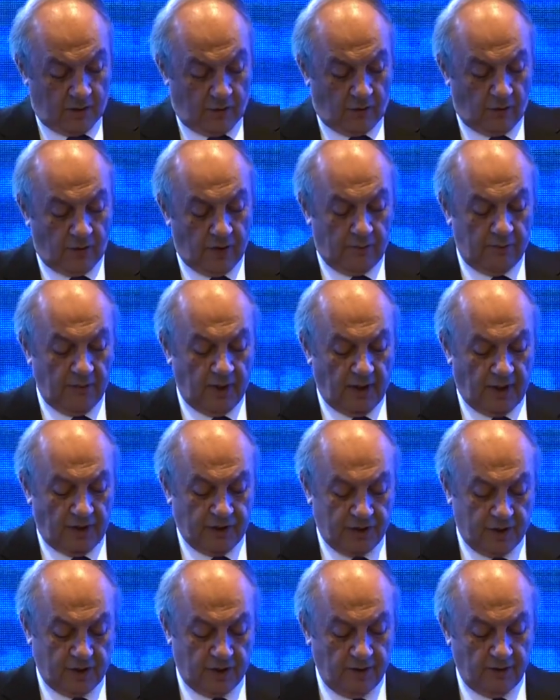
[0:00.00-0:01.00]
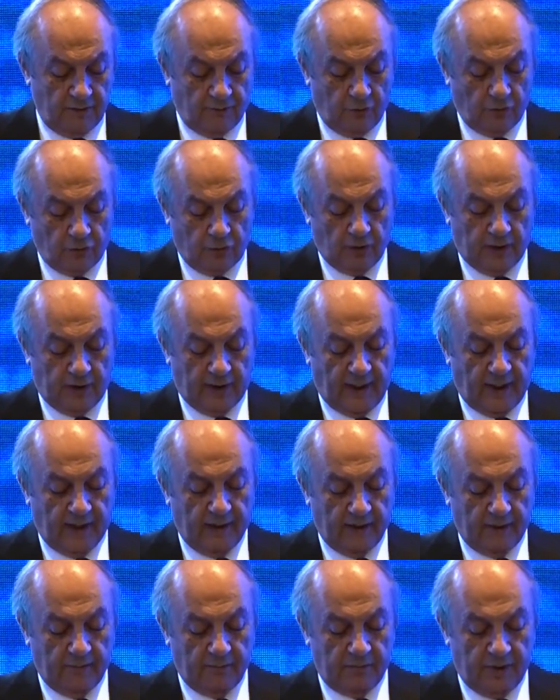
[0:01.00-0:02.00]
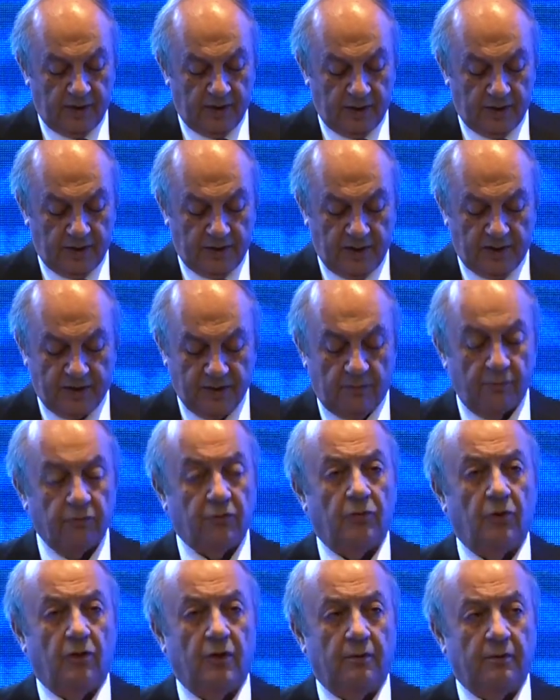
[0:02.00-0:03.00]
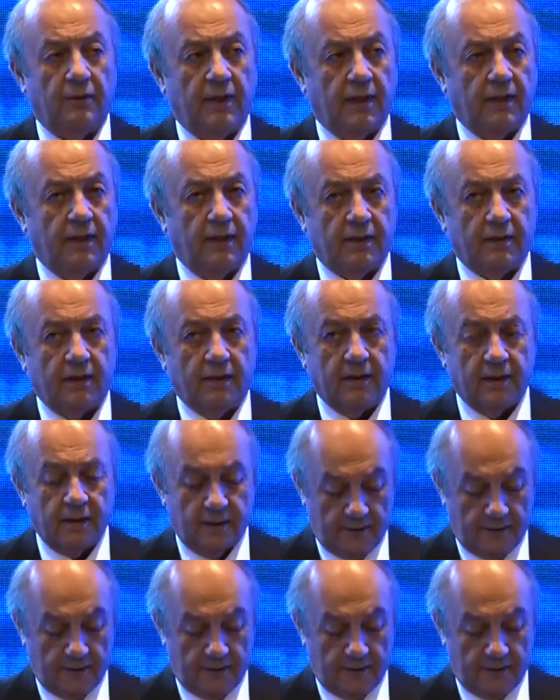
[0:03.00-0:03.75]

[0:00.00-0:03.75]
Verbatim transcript: önemi aşırı vurgulanan bir seçim dönemine girdik.